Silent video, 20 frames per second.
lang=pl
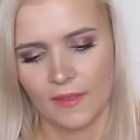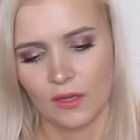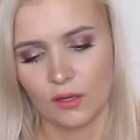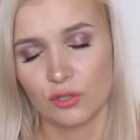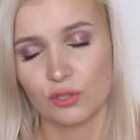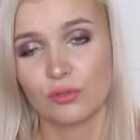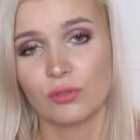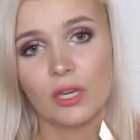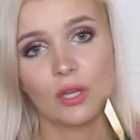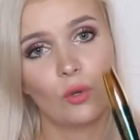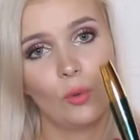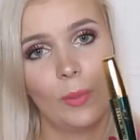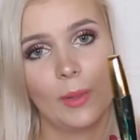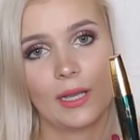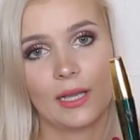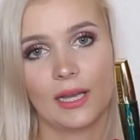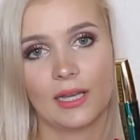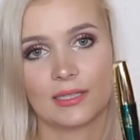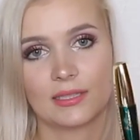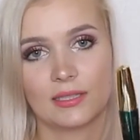Kosztuje
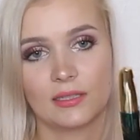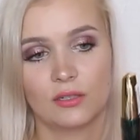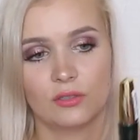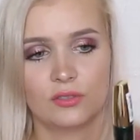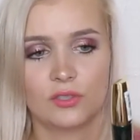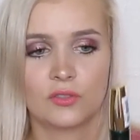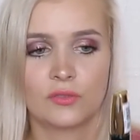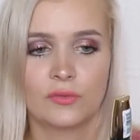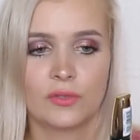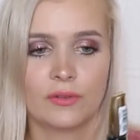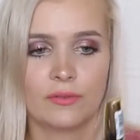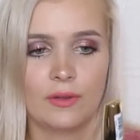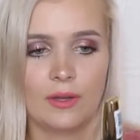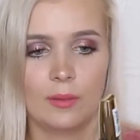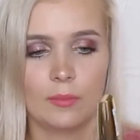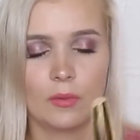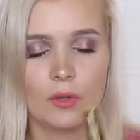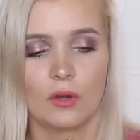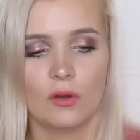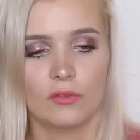kupę kasy, chociaż
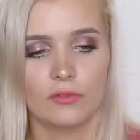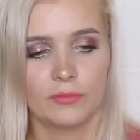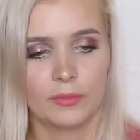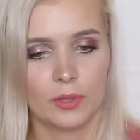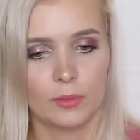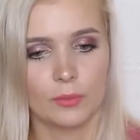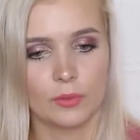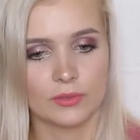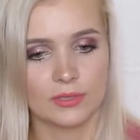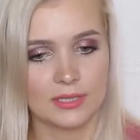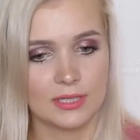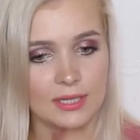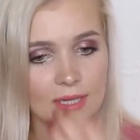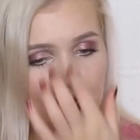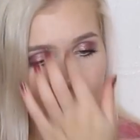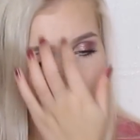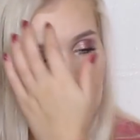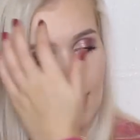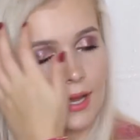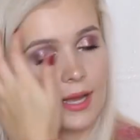wyrwałam go w promocji,
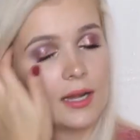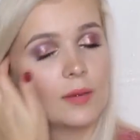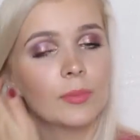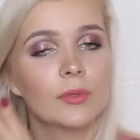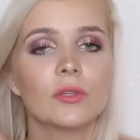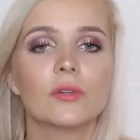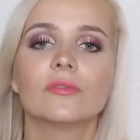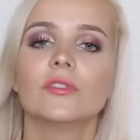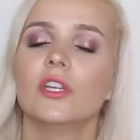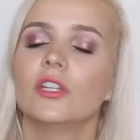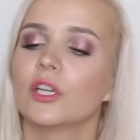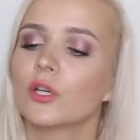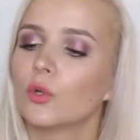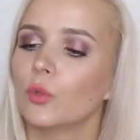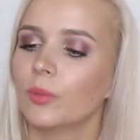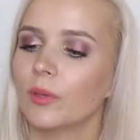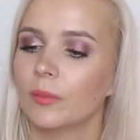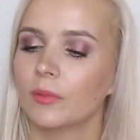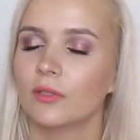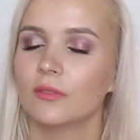ale ponownie nie
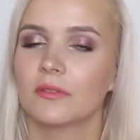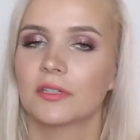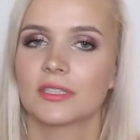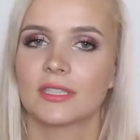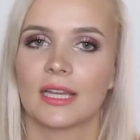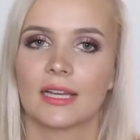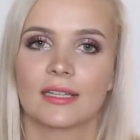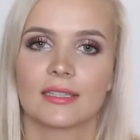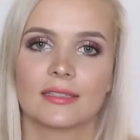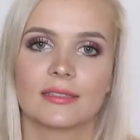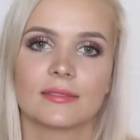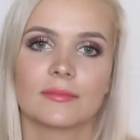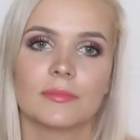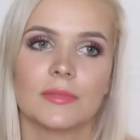kupię, ponieważ tak,